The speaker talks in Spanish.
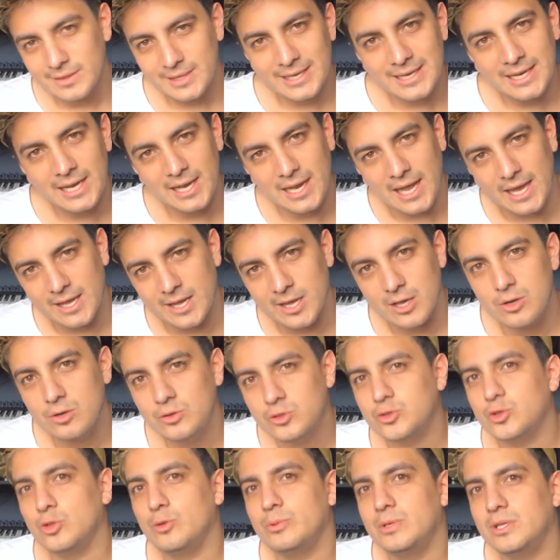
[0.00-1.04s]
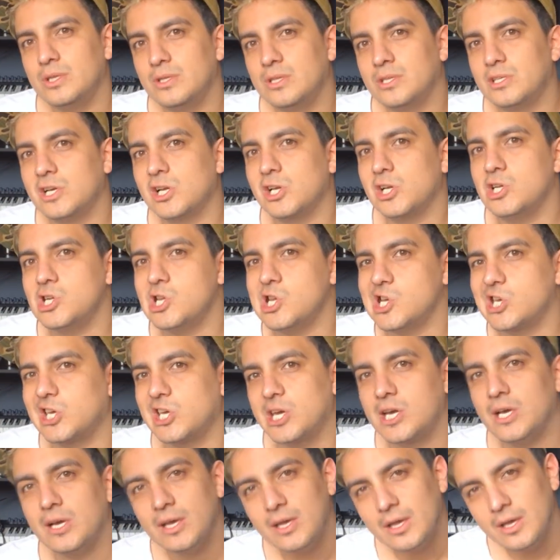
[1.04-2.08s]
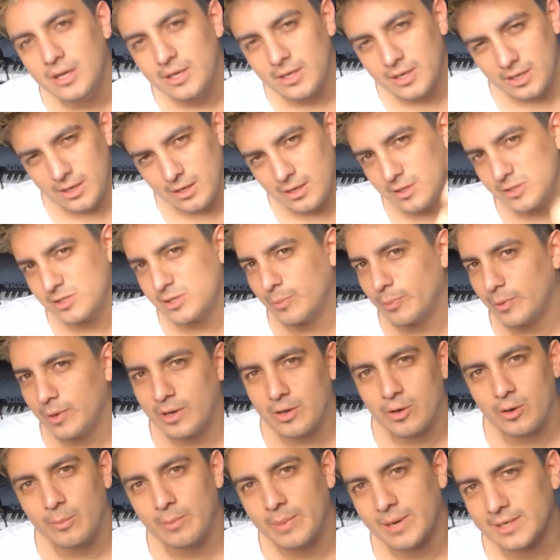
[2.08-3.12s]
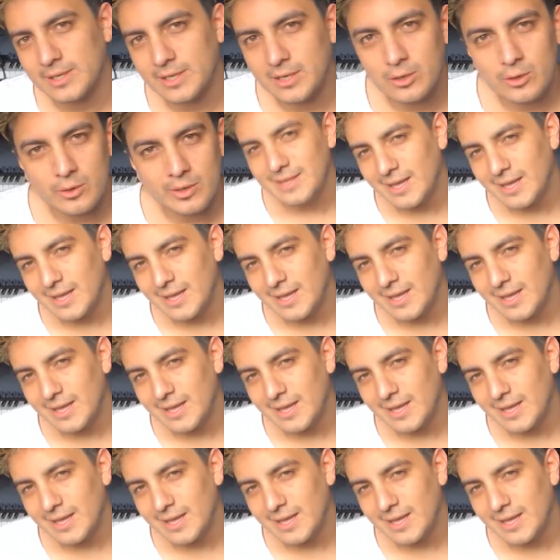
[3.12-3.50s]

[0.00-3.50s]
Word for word: denle like, no se olviden de darle like y si pueden, compártanlo.